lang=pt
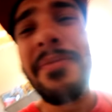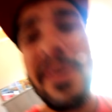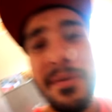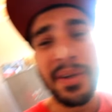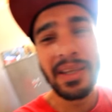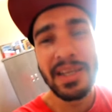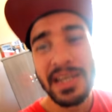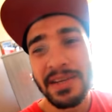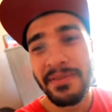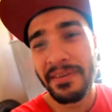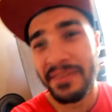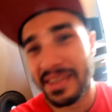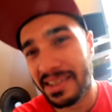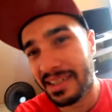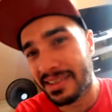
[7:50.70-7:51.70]
Por enquanto a gente
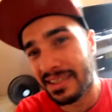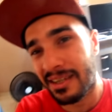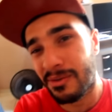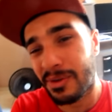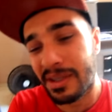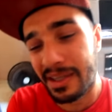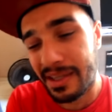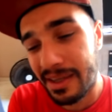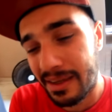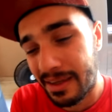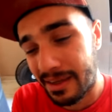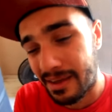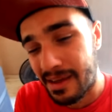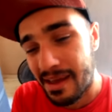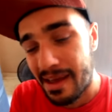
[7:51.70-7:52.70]
vai fazendo essa luta aqui
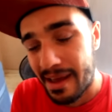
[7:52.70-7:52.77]
que...